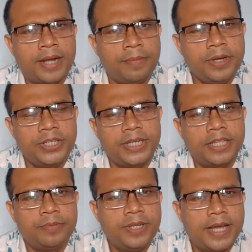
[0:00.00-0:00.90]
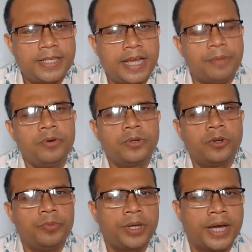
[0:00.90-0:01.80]
নামের সাথে মিল আসে এমন
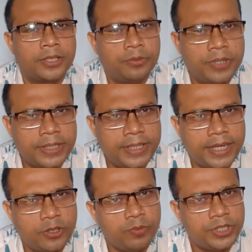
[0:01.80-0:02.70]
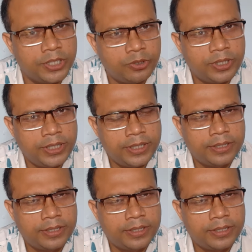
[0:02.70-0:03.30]
কোনো বিখ্যাত ব্যক্তিকে তুমি চেনো কি